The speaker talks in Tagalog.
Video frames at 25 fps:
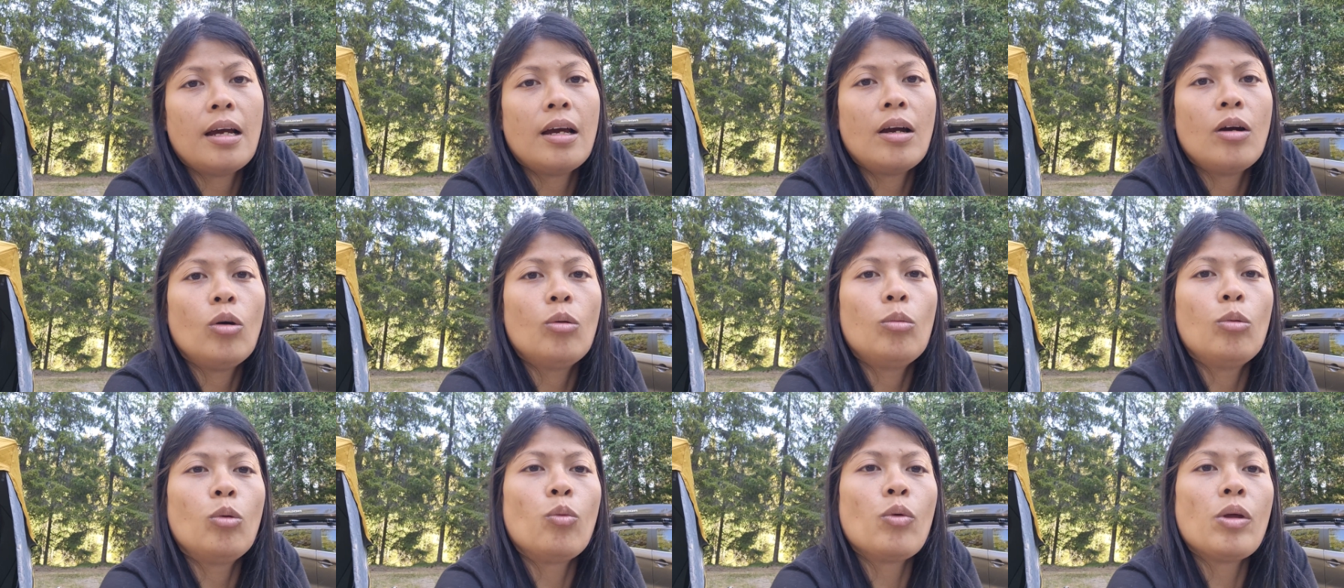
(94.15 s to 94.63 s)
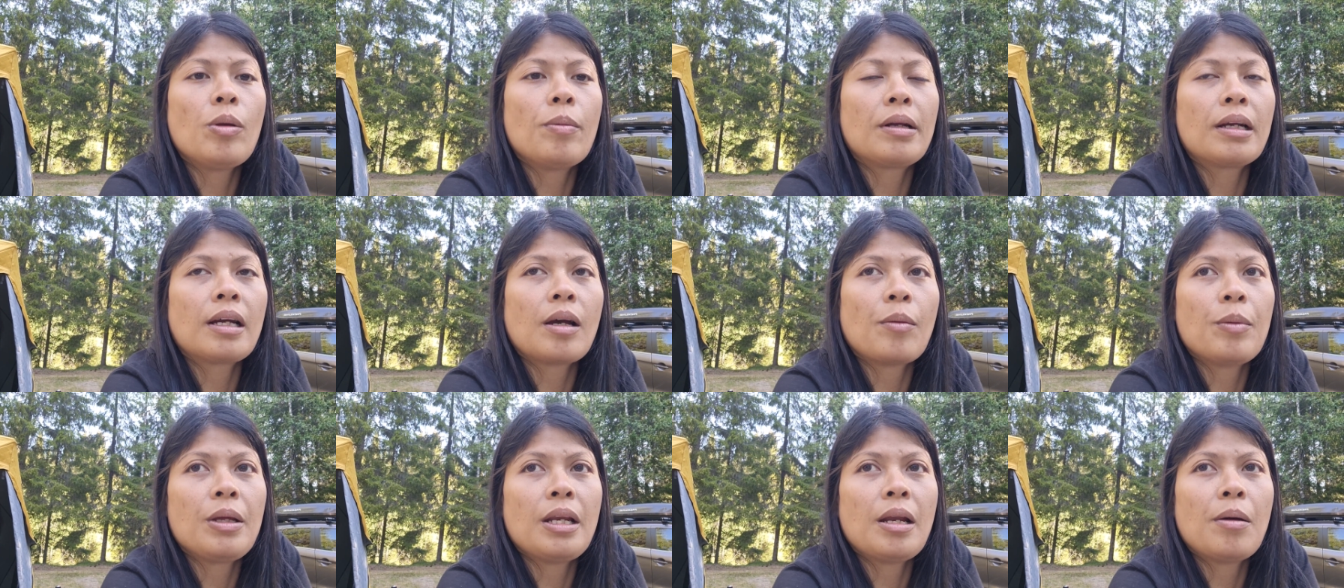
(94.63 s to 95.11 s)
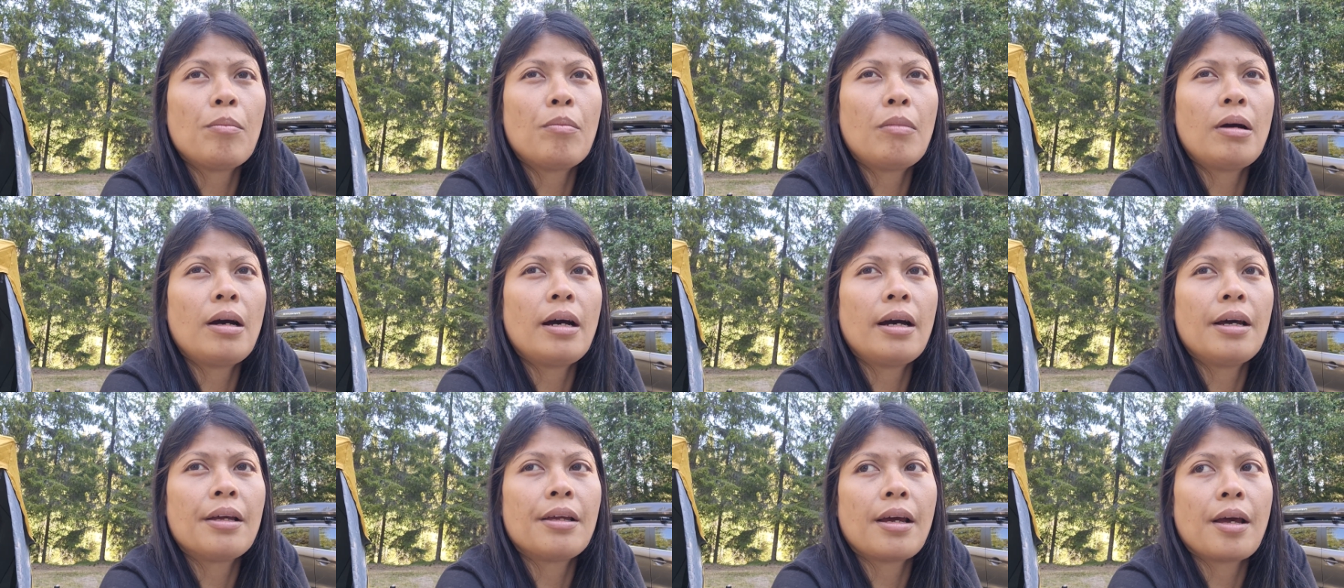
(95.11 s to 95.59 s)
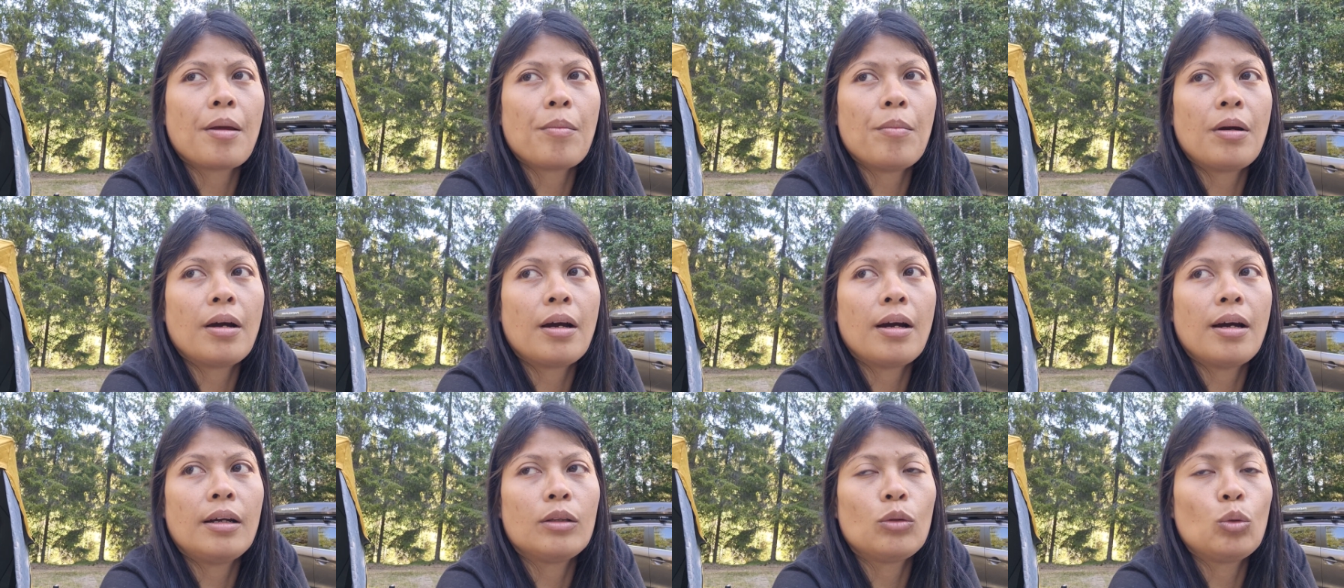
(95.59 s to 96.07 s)
Umuwi man kami ng bahay ay
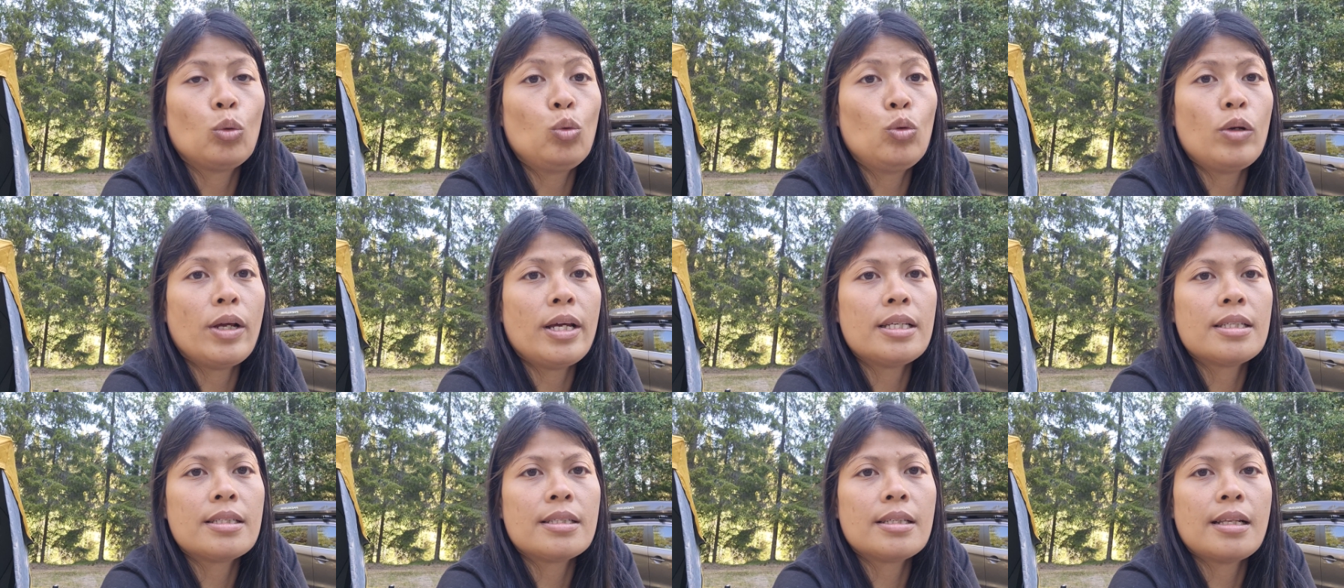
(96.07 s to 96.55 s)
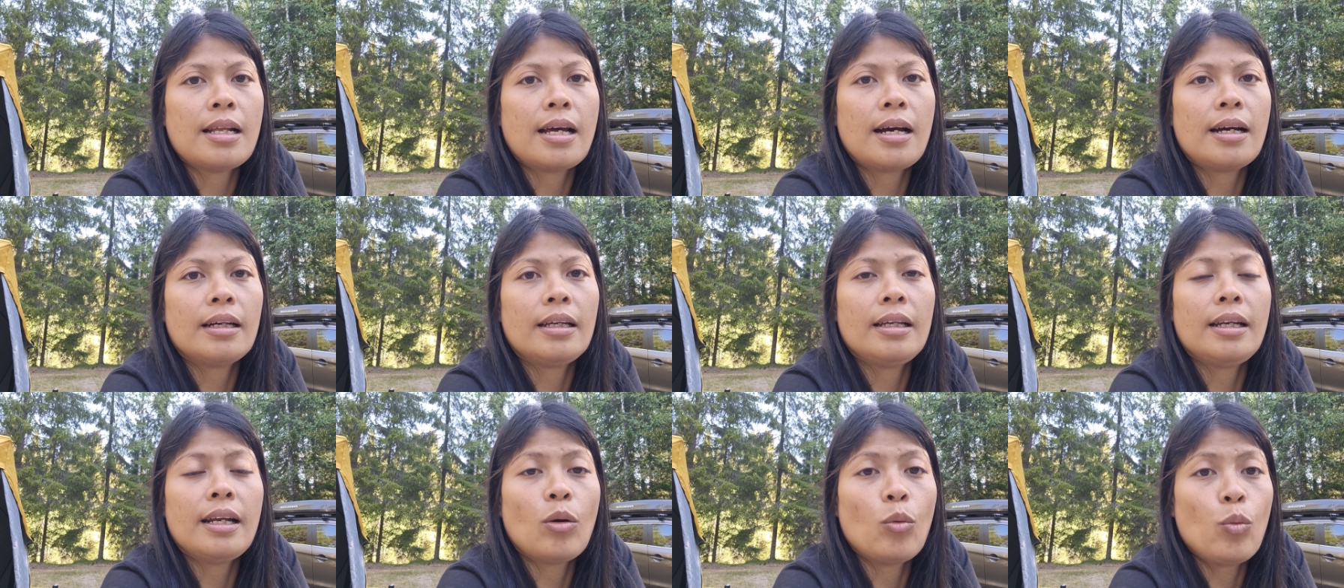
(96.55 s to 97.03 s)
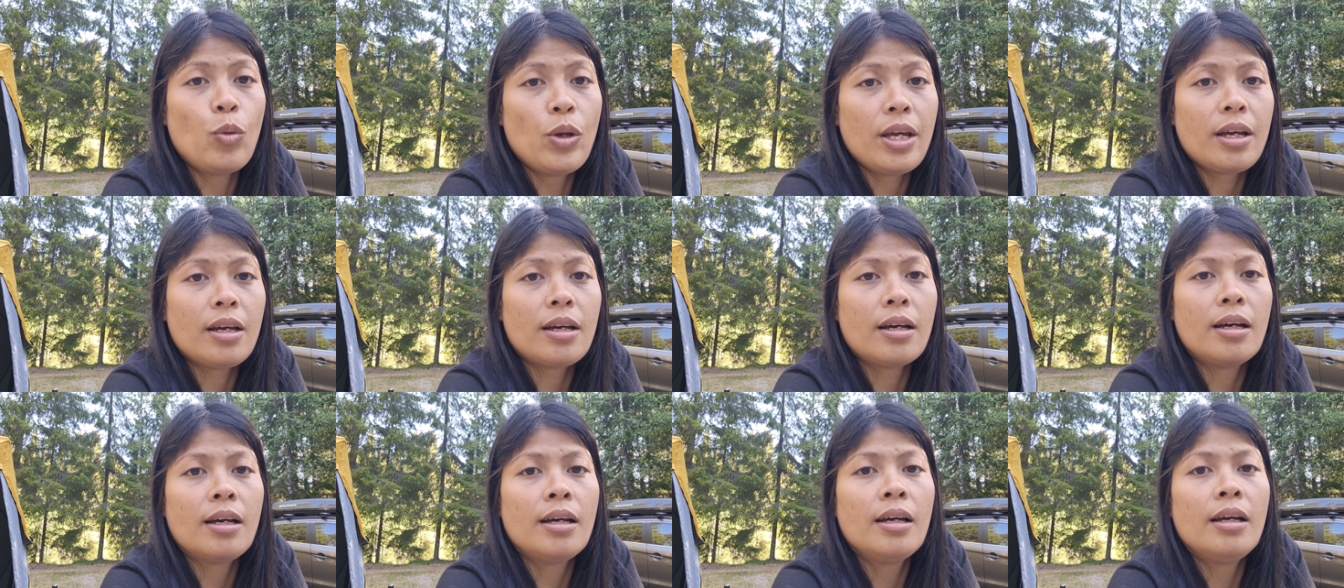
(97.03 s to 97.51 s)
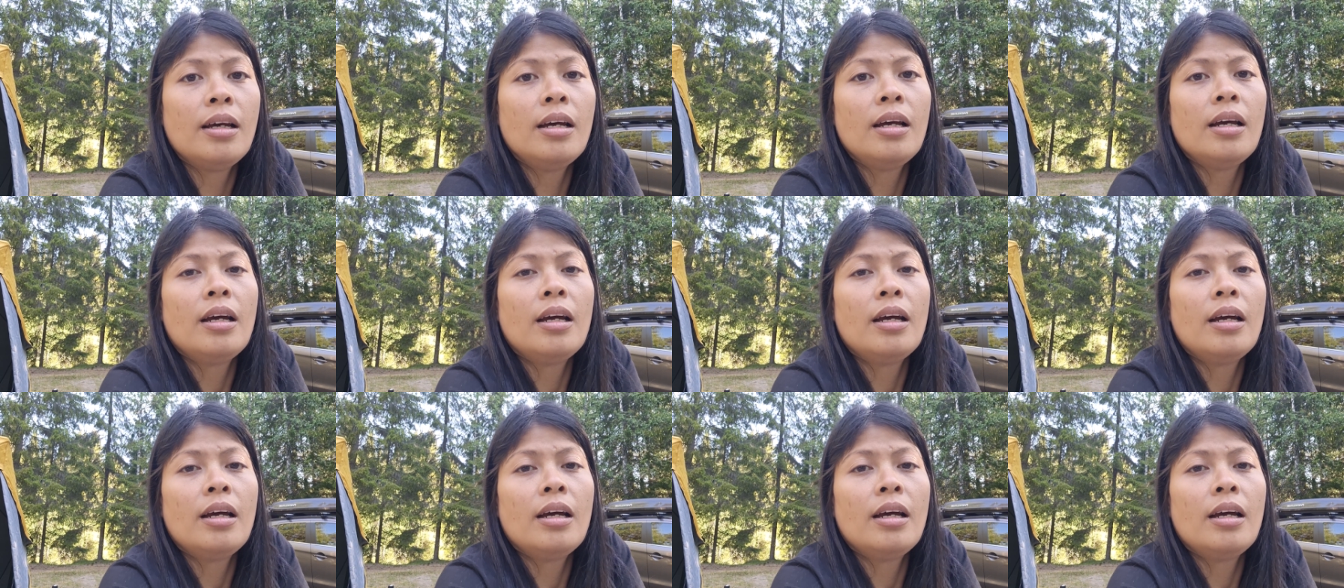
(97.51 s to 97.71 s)
mga 2 days lang in a week.